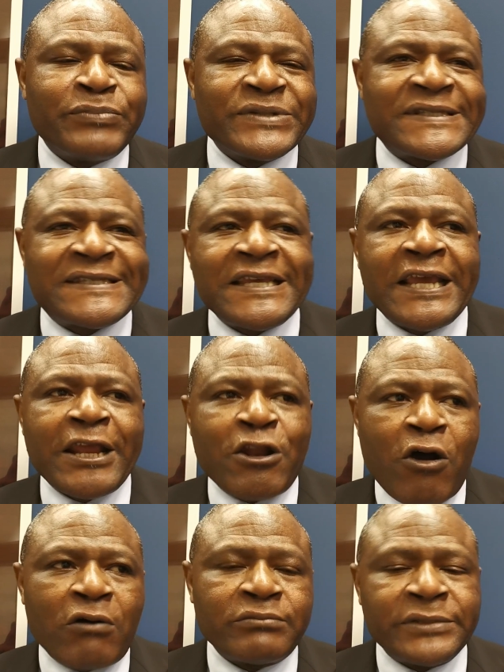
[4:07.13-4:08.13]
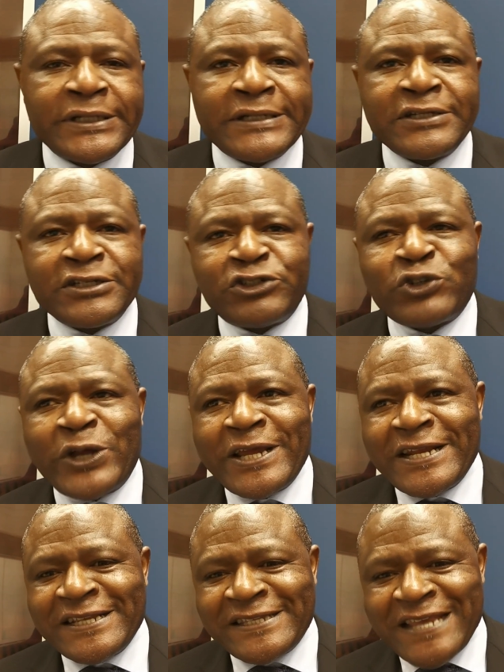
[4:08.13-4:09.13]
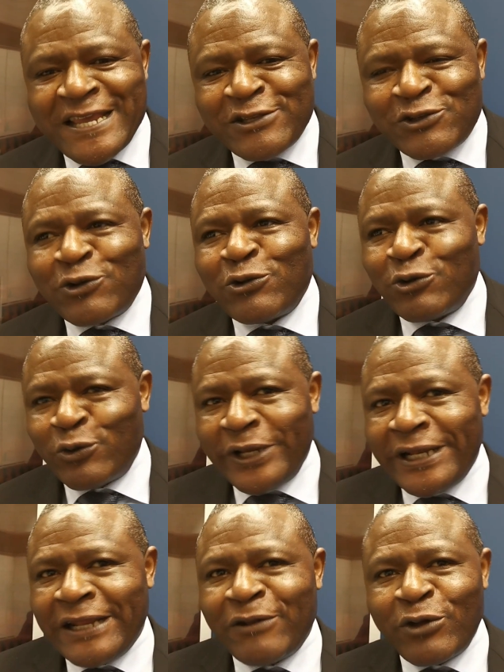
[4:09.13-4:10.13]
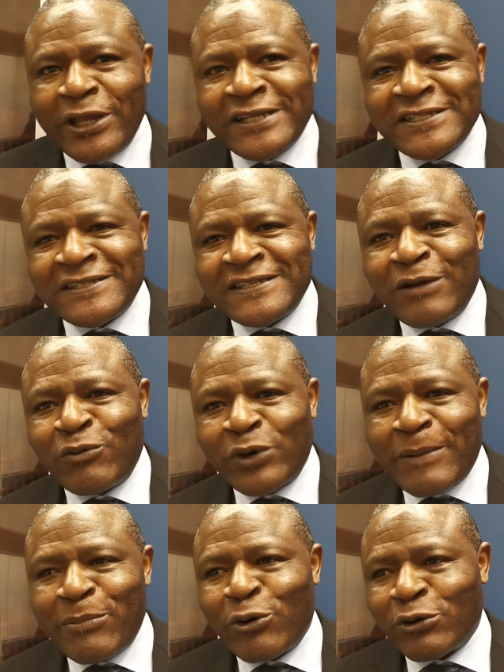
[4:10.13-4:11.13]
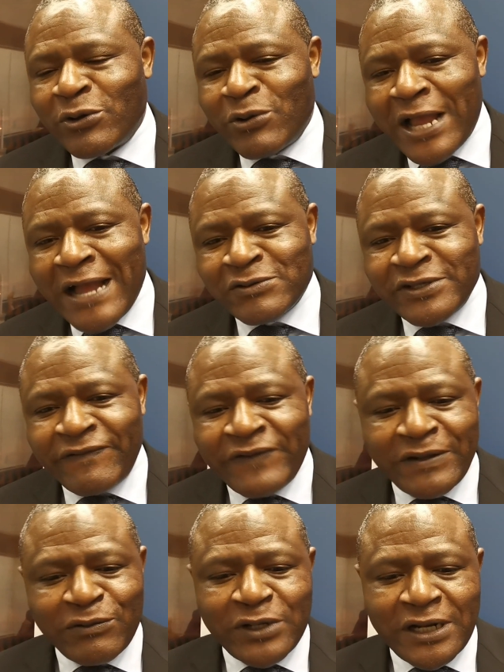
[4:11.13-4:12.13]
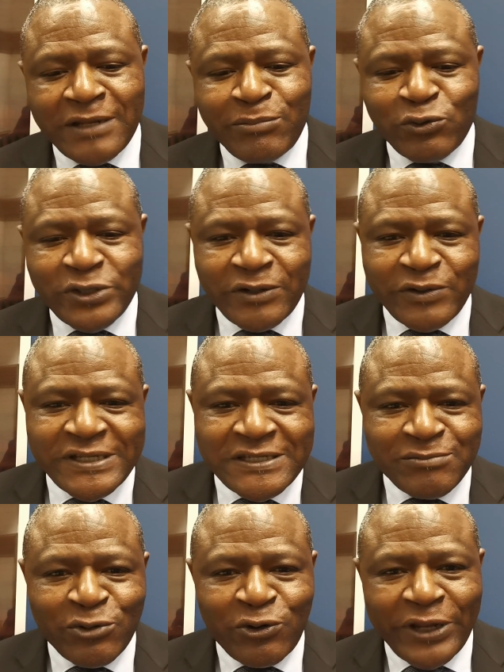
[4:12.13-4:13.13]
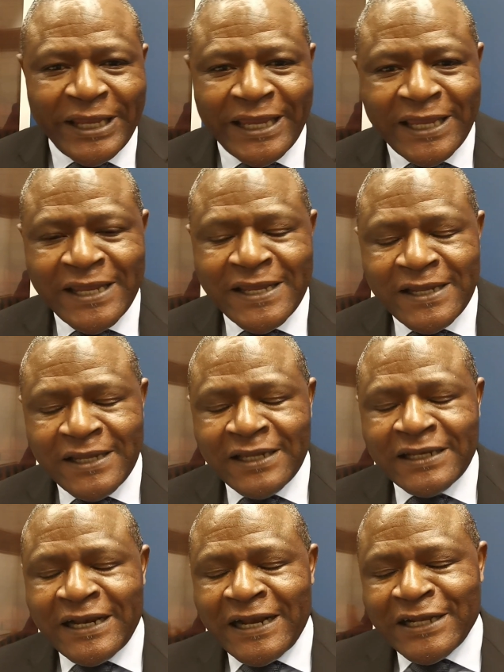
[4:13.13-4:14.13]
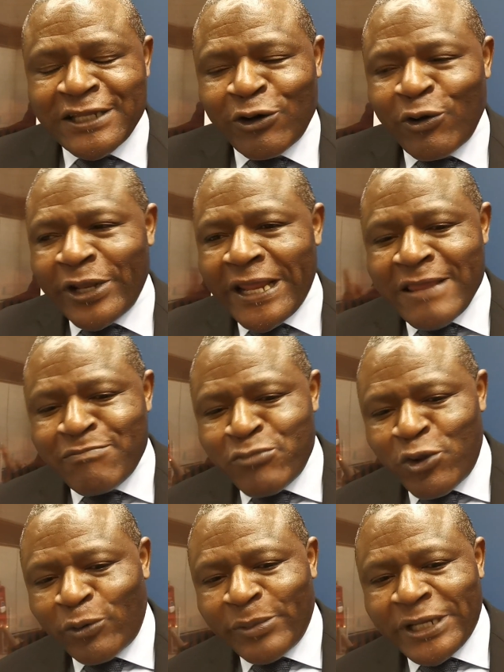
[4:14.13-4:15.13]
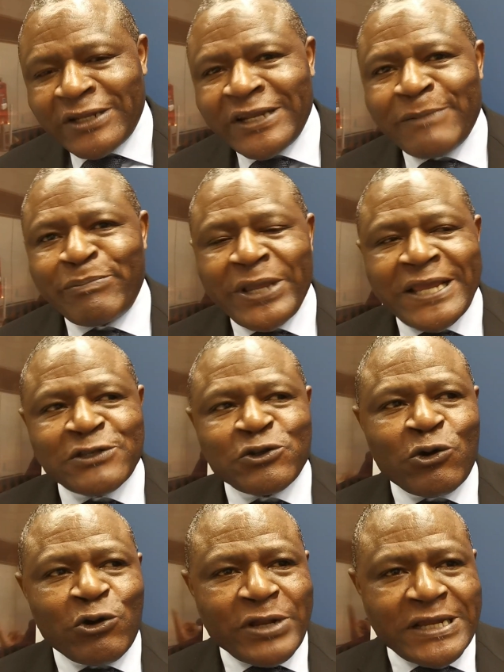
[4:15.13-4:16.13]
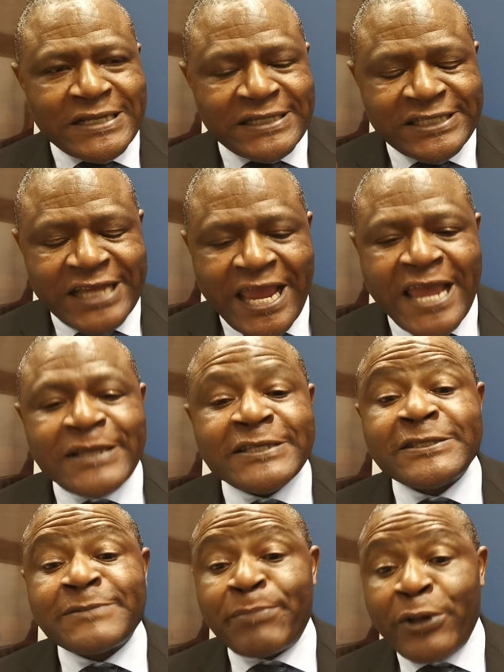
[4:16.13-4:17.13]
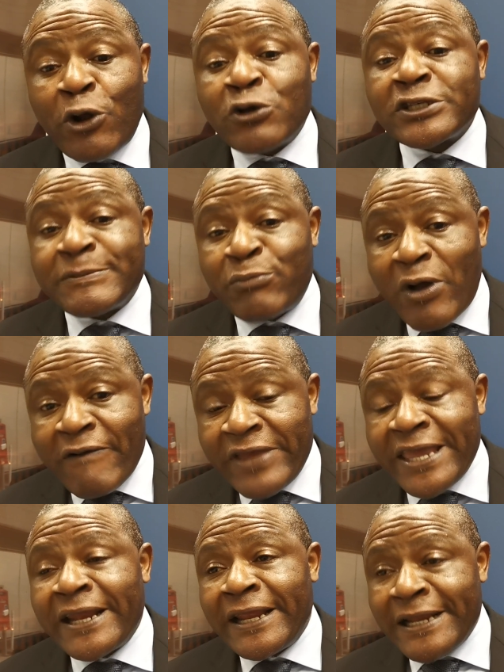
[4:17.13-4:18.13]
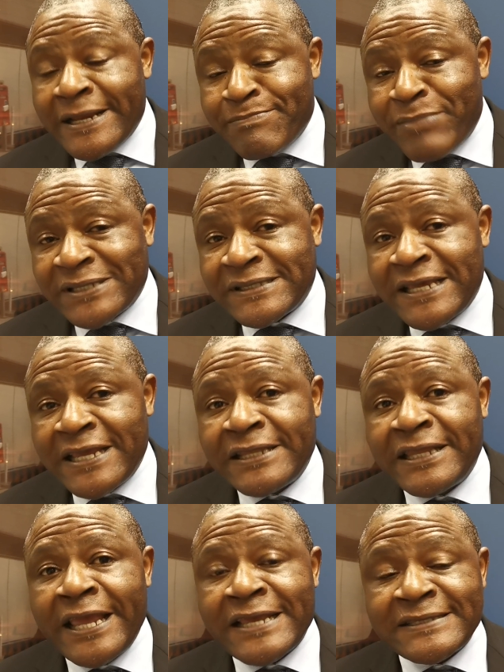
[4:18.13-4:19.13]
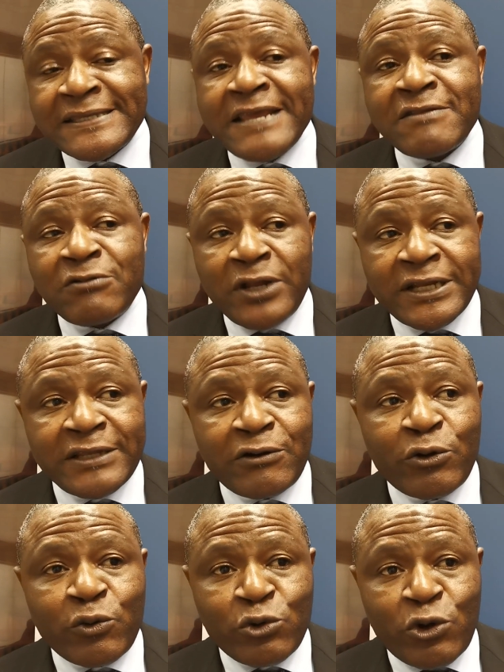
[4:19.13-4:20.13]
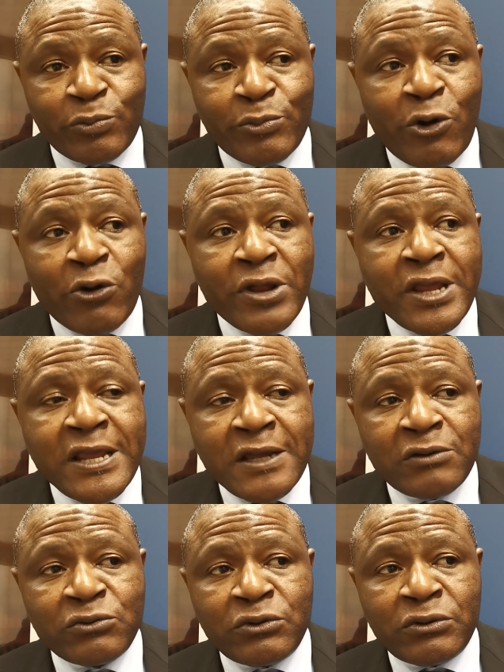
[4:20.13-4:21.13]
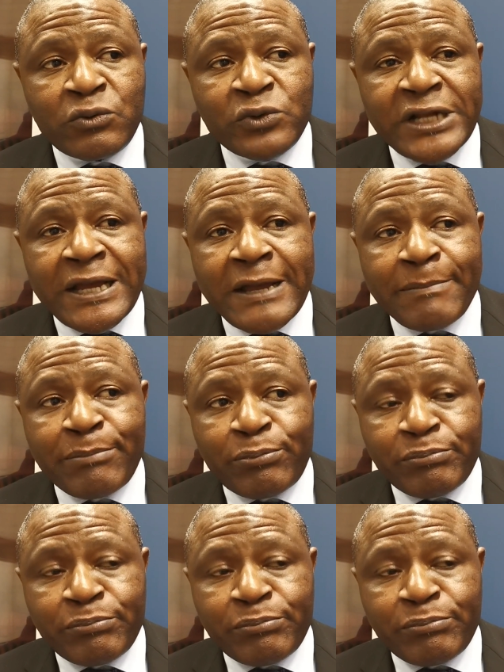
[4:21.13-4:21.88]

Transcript: Sì e no, eh, cioè nel senso non è detto che ci sia un rapporto causa-effetto tra l'ipotiroidismo e tra la tiroide e normalmente del peso. C'è, però si può avere in paziente, essendo la tiroide un, ormo, un